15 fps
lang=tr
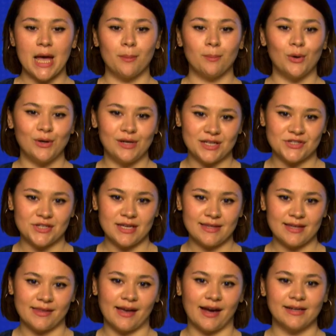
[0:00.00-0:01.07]
Böylece
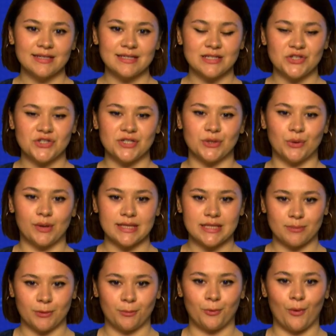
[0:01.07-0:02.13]
tedarik zinciri
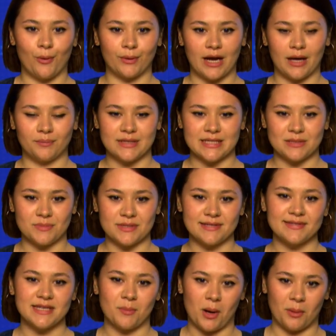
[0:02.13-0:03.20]
yönetimi program
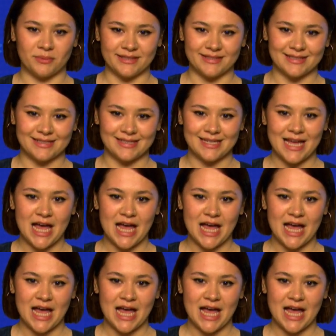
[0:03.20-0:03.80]
dizimizi tamamladık.